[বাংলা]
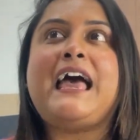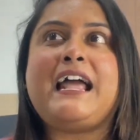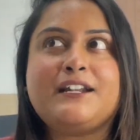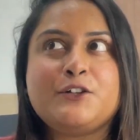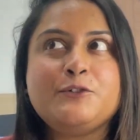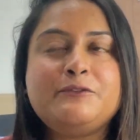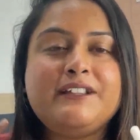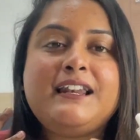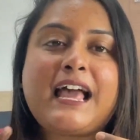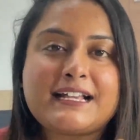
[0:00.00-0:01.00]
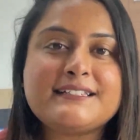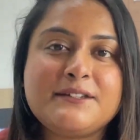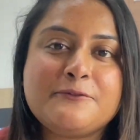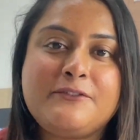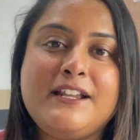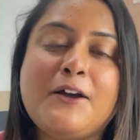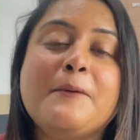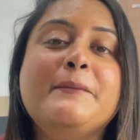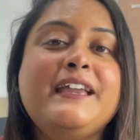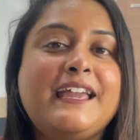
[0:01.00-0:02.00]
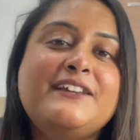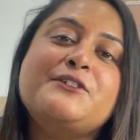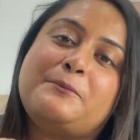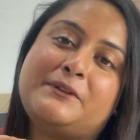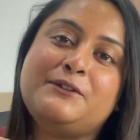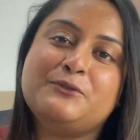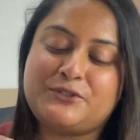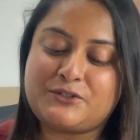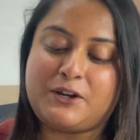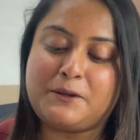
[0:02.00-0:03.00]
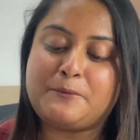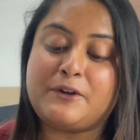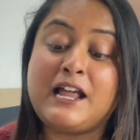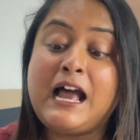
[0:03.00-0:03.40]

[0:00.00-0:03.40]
একটা খুব রিল্যাক্সিং ফিল হবে এই ড্রপটা ইউজ করার পর